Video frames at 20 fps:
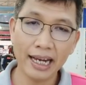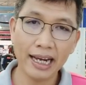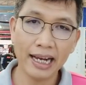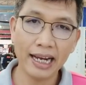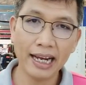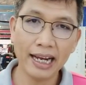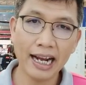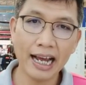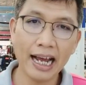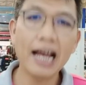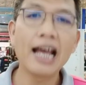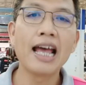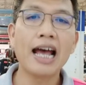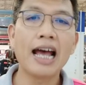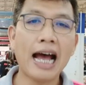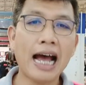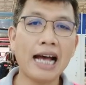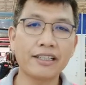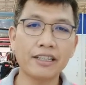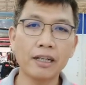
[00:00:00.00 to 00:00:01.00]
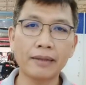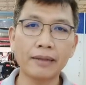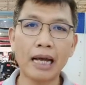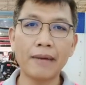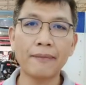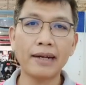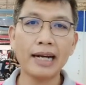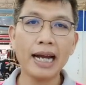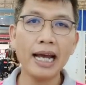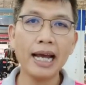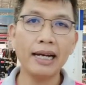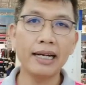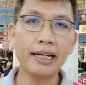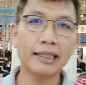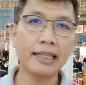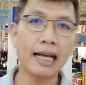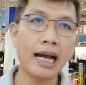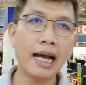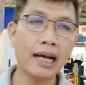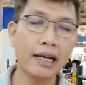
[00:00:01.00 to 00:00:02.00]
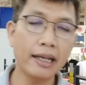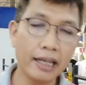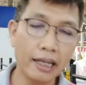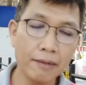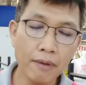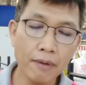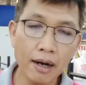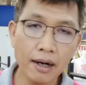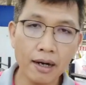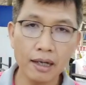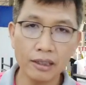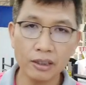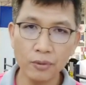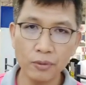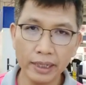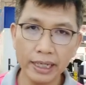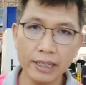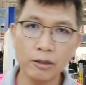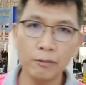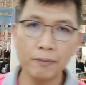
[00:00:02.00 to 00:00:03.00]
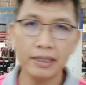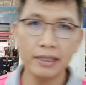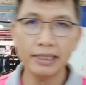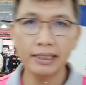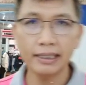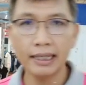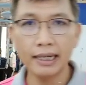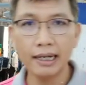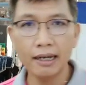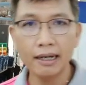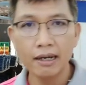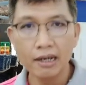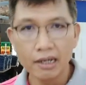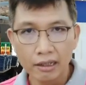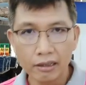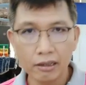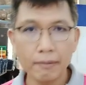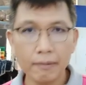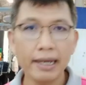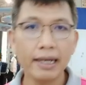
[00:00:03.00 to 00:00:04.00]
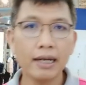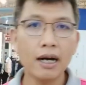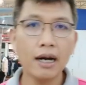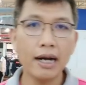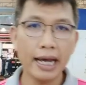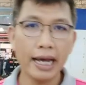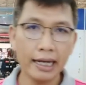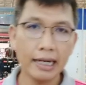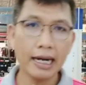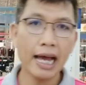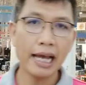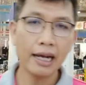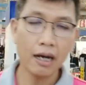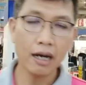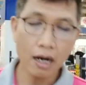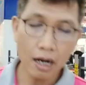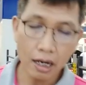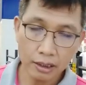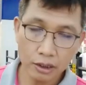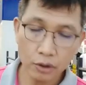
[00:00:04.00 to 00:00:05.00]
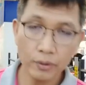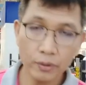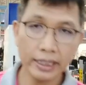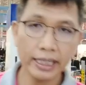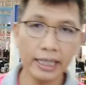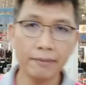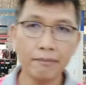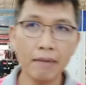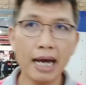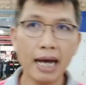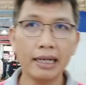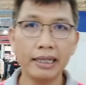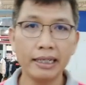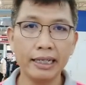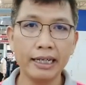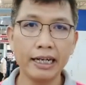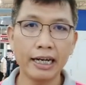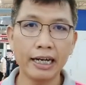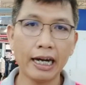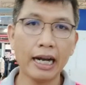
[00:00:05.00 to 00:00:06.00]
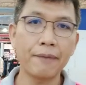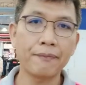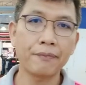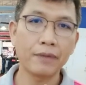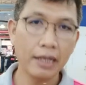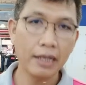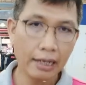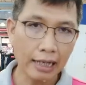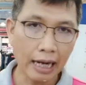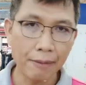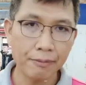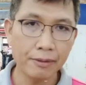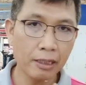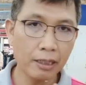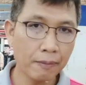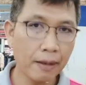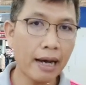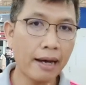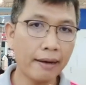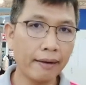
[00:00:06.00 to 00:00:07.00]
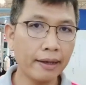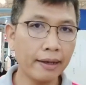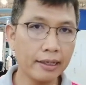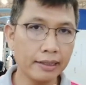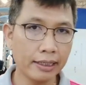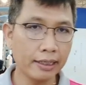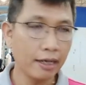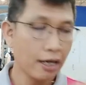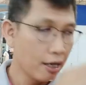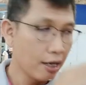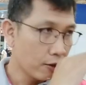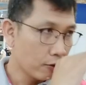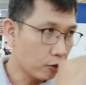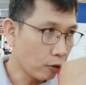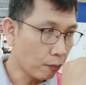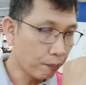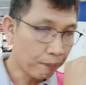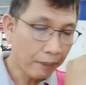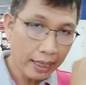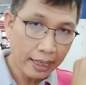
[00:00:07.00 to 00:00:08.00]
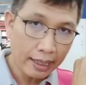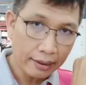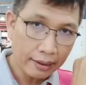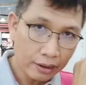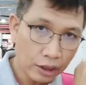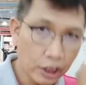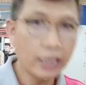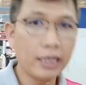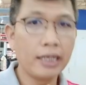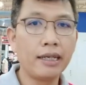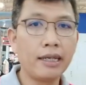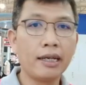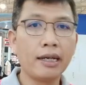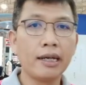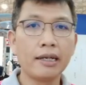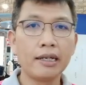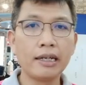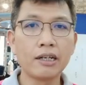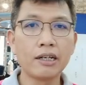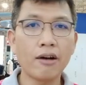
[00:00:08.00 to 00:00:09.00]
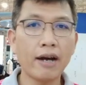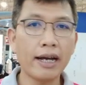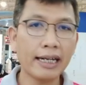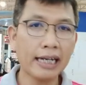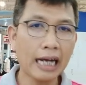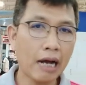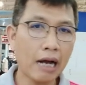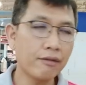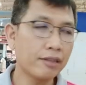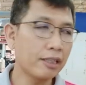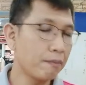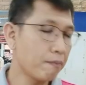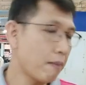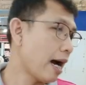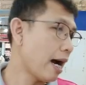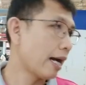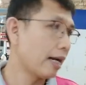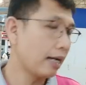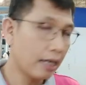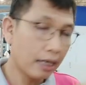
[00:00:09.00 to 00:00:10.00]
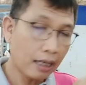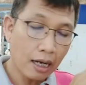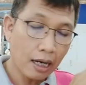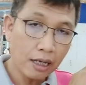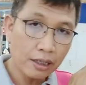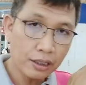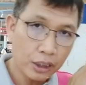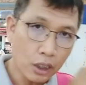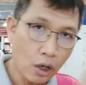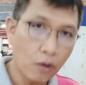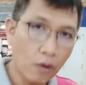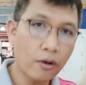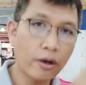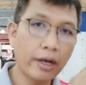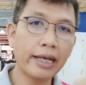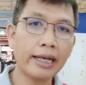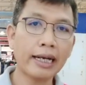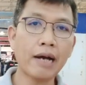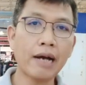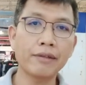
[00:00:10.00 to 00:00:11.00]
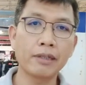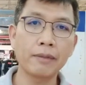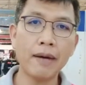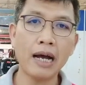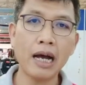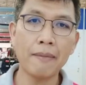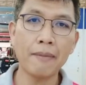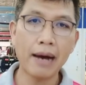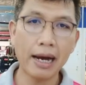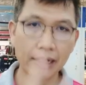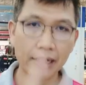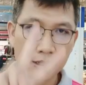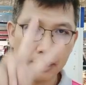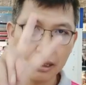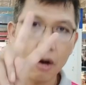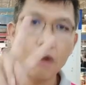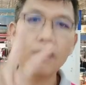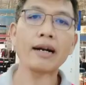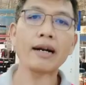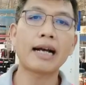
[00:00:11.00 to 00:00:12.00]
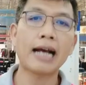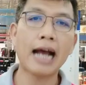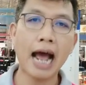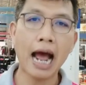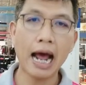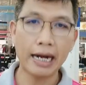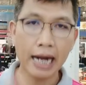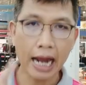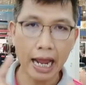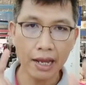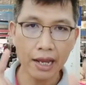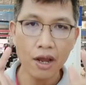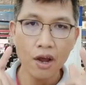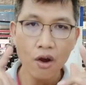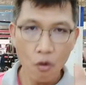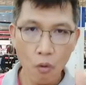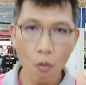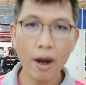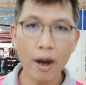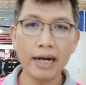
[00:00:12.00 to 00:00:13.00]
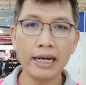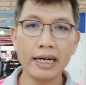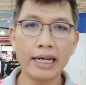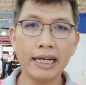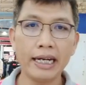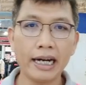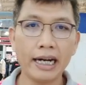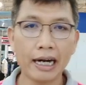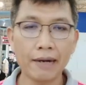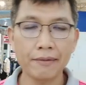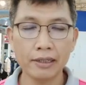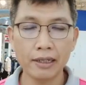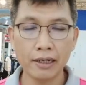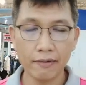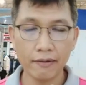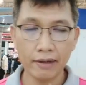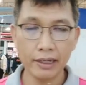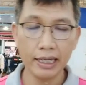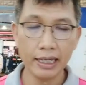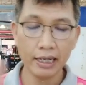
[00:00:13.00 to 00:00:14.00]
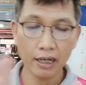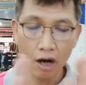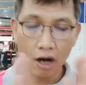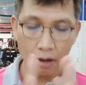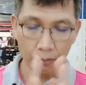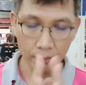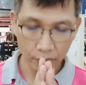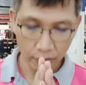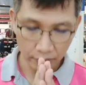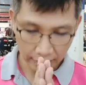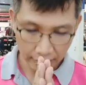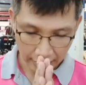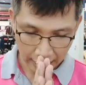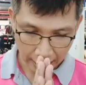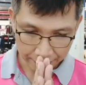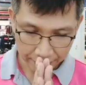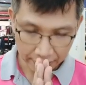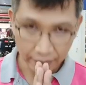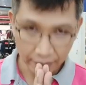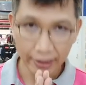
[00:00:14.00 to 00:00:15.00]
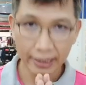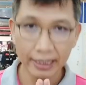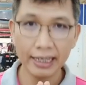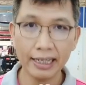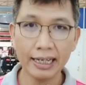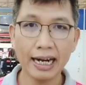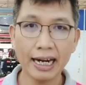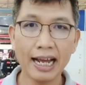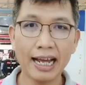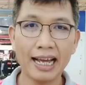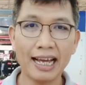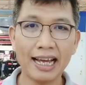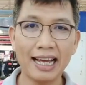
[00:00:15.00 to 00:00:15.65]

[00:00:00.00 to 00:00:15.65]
นะ อ่ะ สอบถามก็ได้เลยทางอินบ็อกซ์ของทวิกิจซูเปอร์เซ็นเตอร์หรือไม่ก็แอดไลน์ของทวิกิจมาเลยนะครับ กับเสื้อผ้าดิกสิทธิ์ซูเปอร์ที190 บาท แล้วก็295 บาท 2 ราคาในวันนี้นะครับสำหรับวันนี้ขอบคุณครับ สวัสดีครั